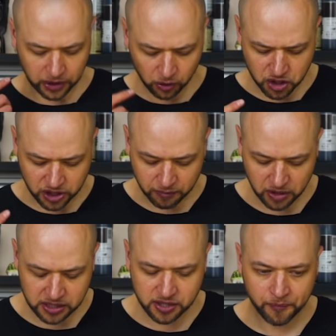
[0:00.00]
короче, там
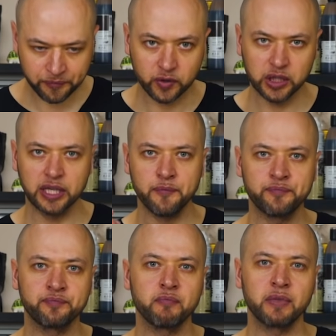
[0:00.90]
есть вот эта
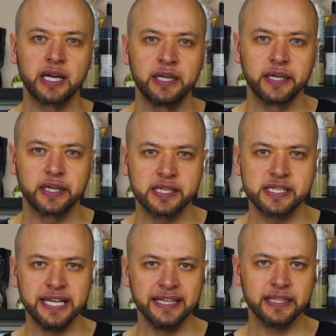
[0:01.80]

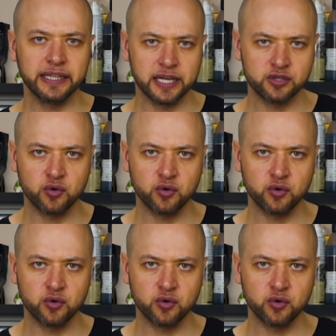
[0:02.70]
кислинка такая